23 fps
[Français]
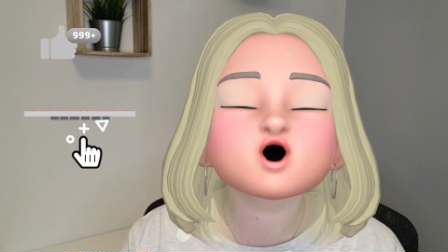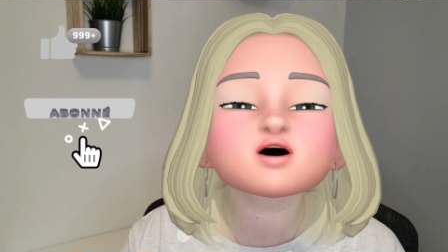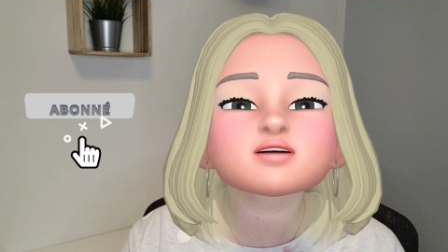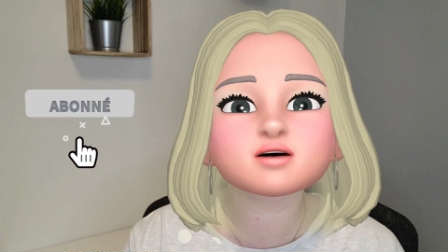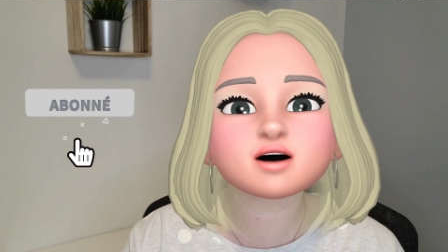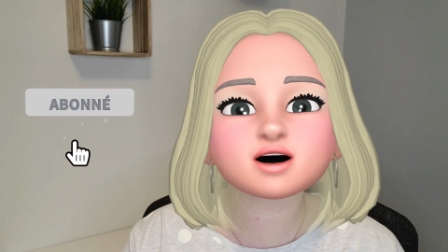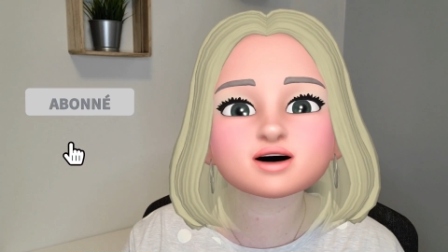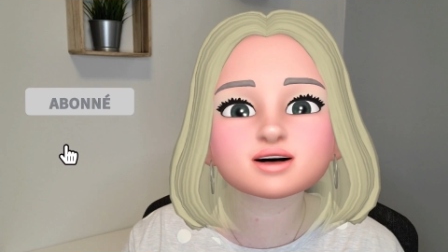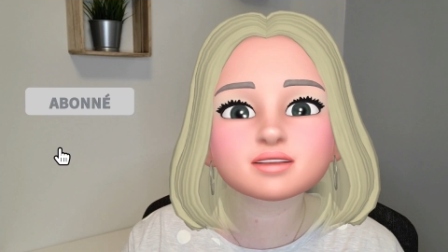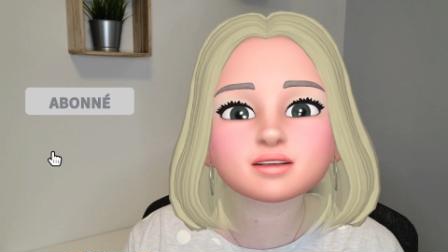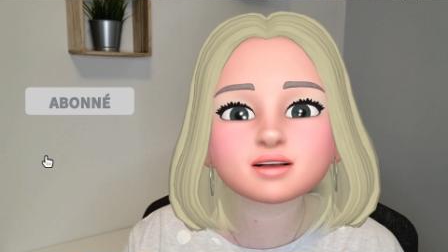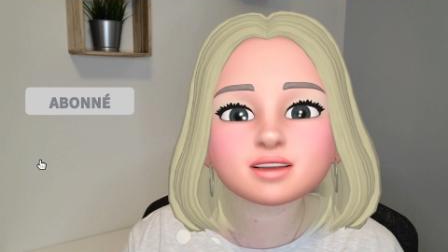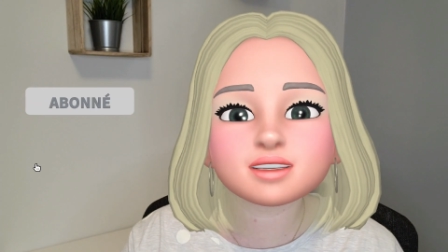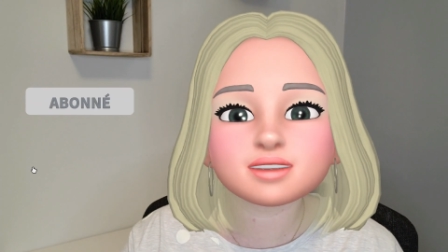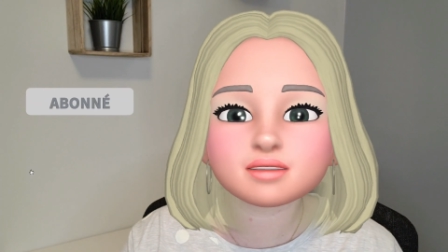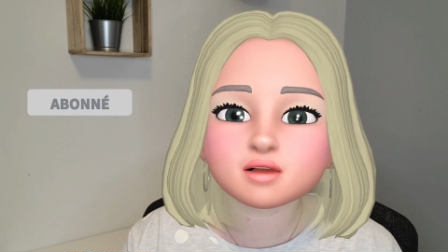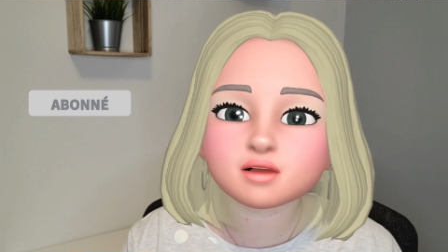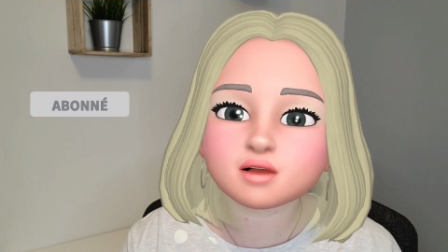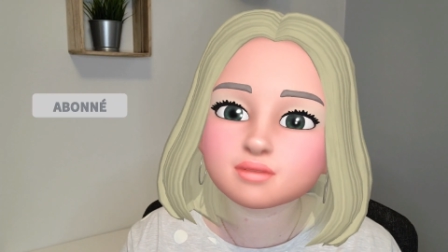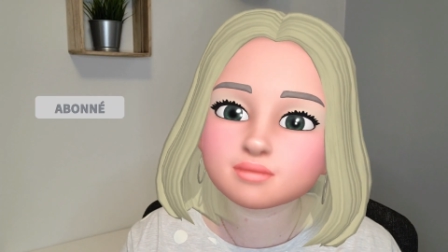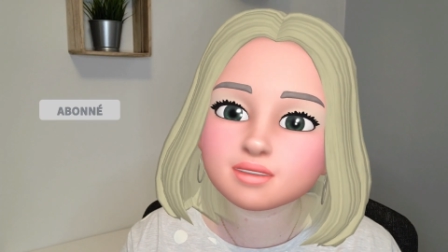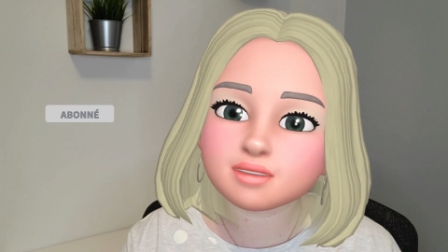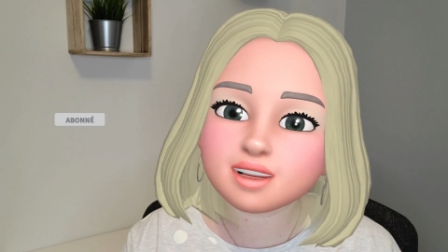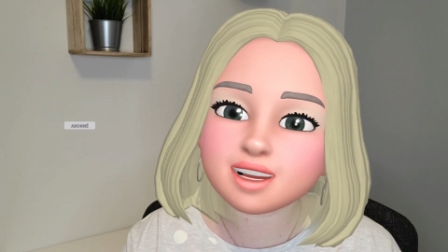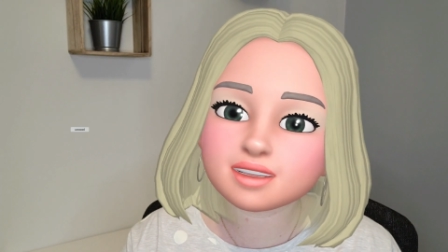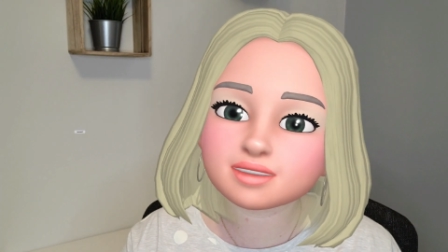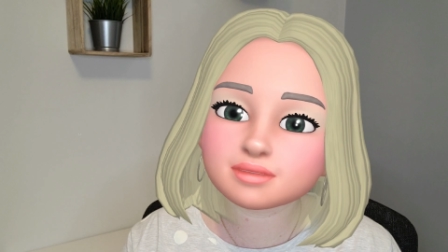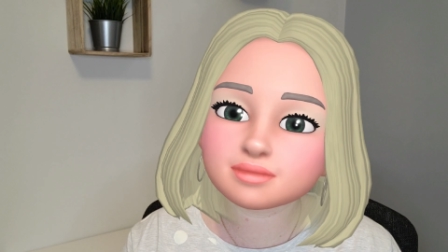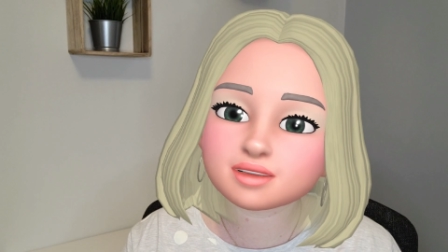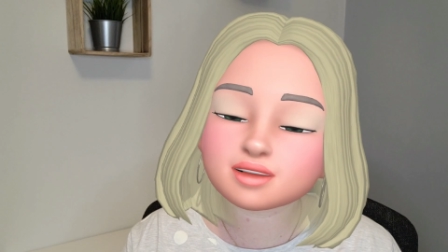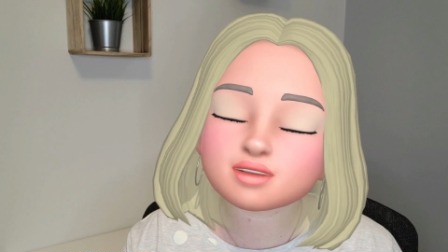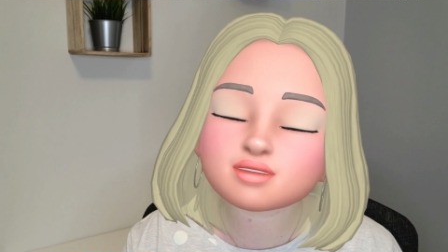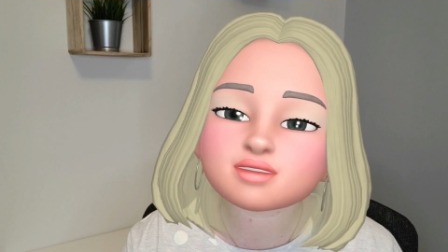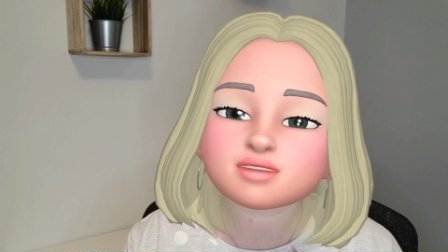Moi je vous fais donc plein
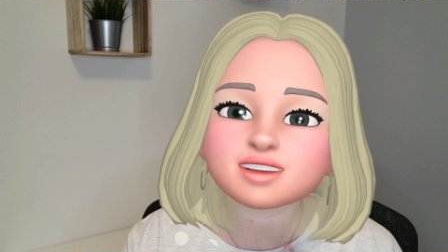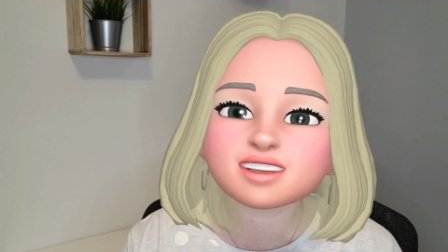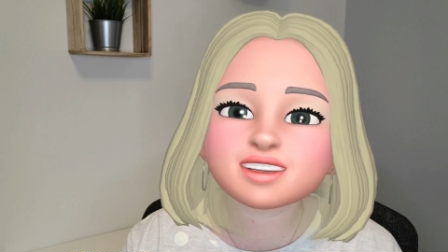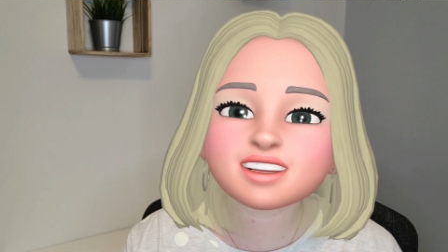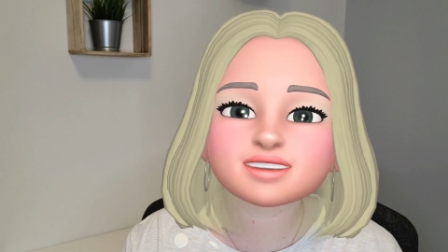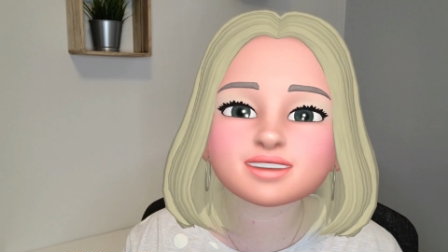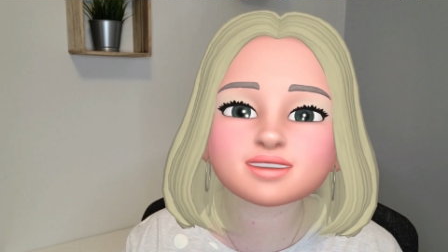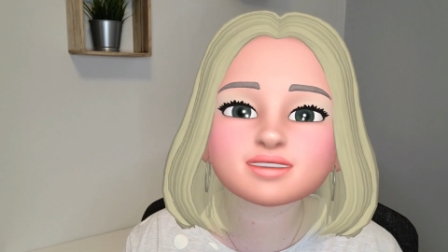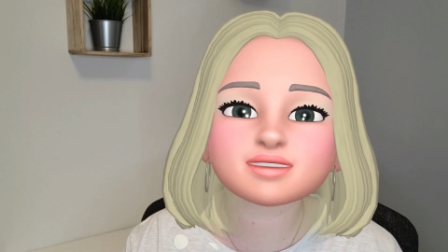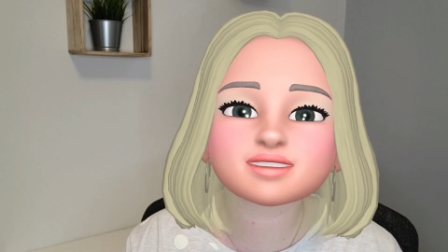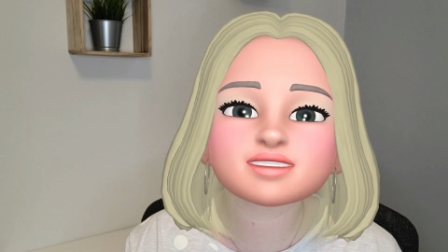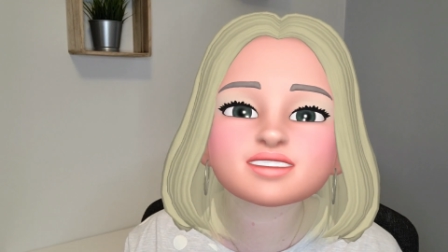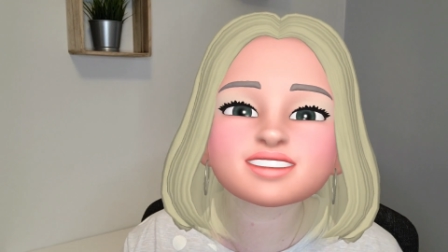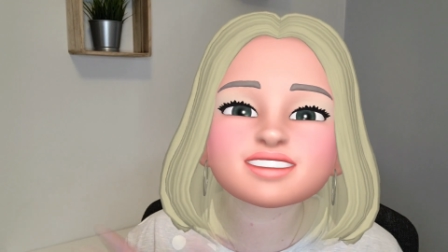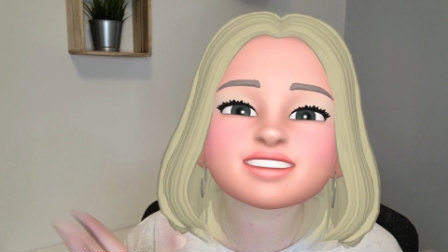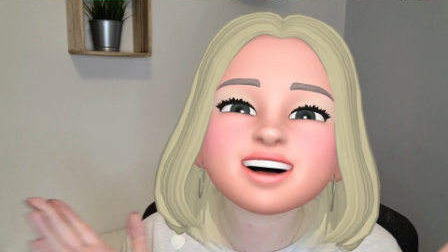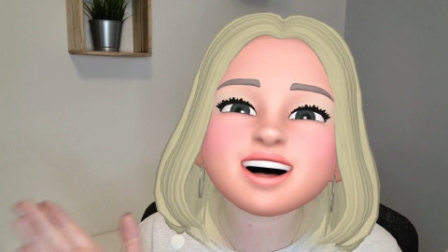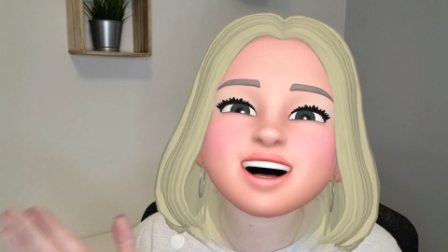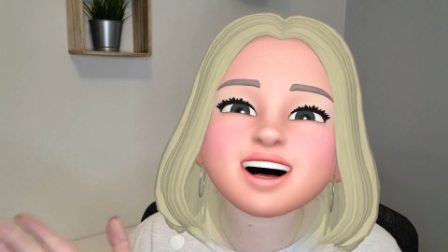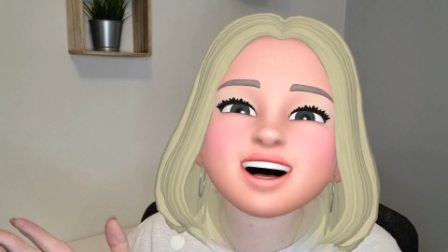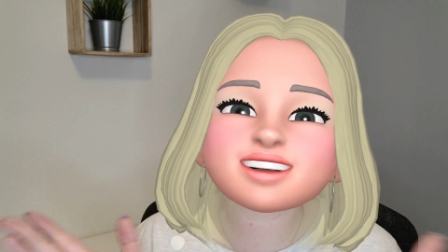de bisous et je vous dis